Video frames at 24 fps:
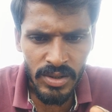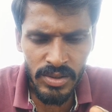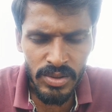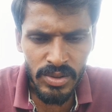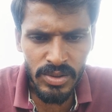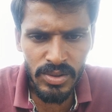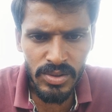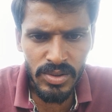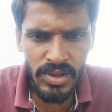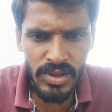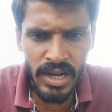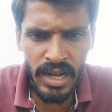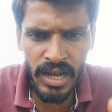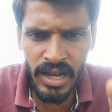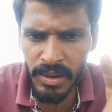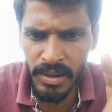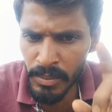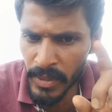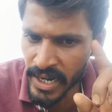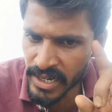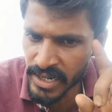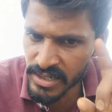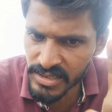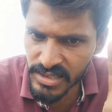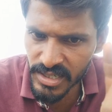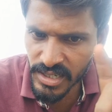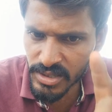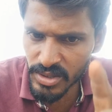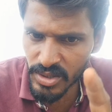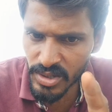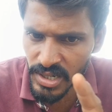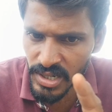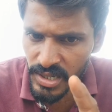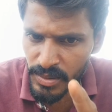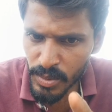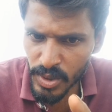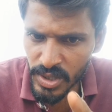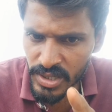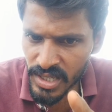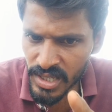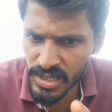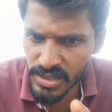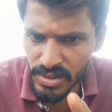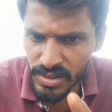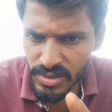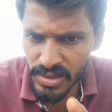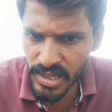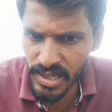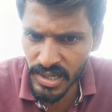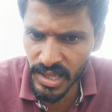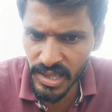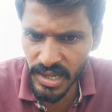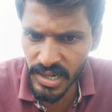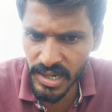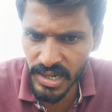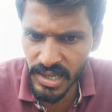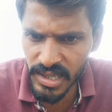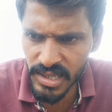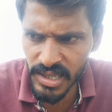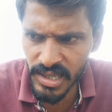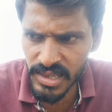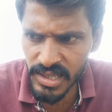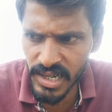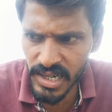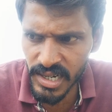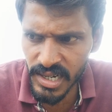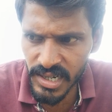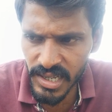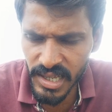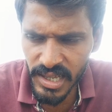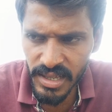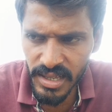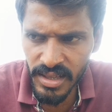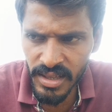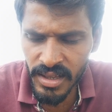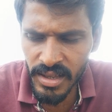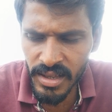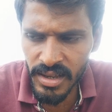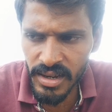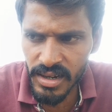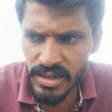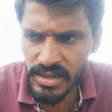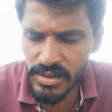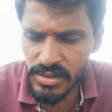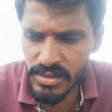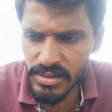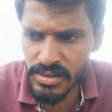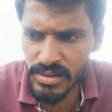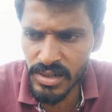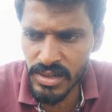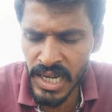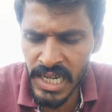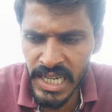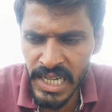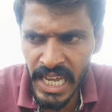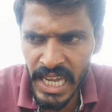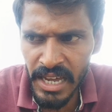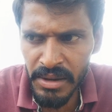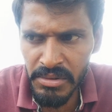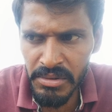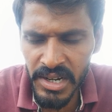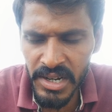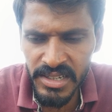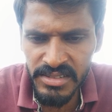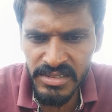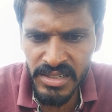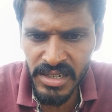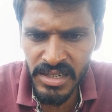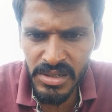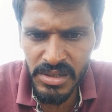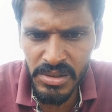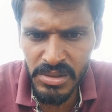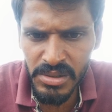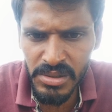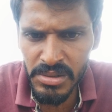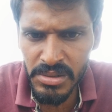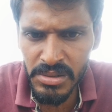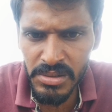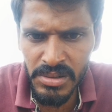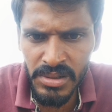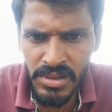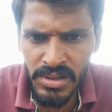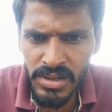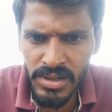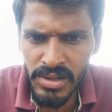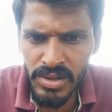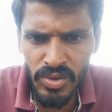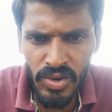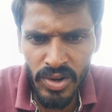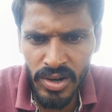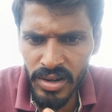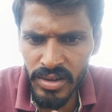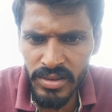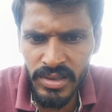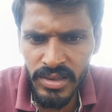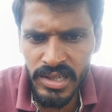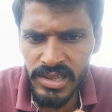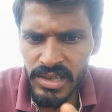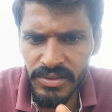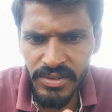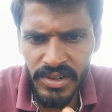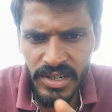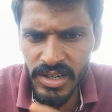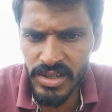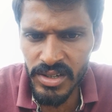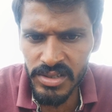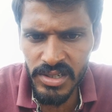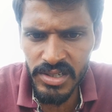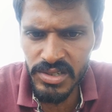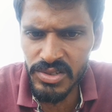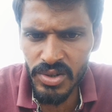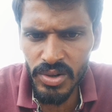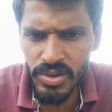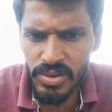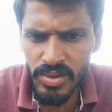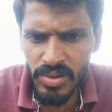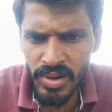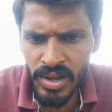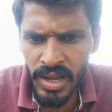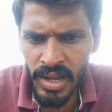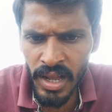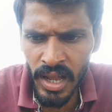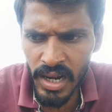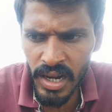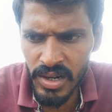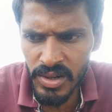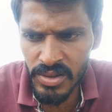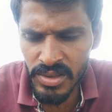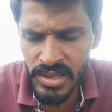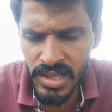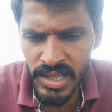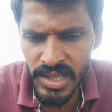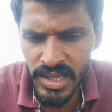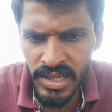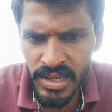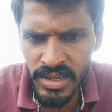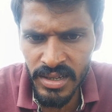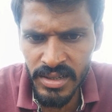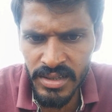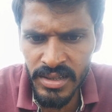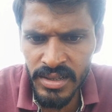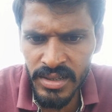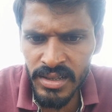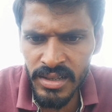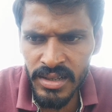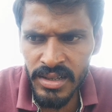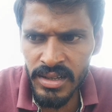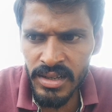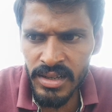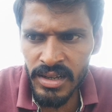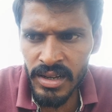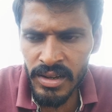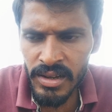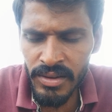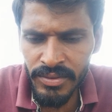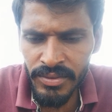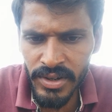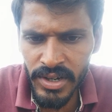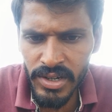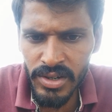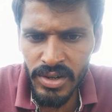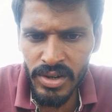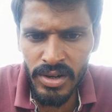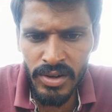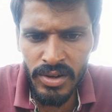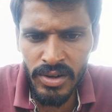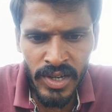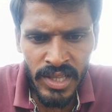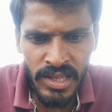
నువ్వు ఆ మైండ్ సెట్తోంటే పోయినట్టుంది కదా అక్కడ ఎందుకంటే నువ్వు ఆ కెమెరా సెట్టు నువ్వు ఒక్కనైతే వీడియో తీసుకోవు అక్కడున్న వీడియో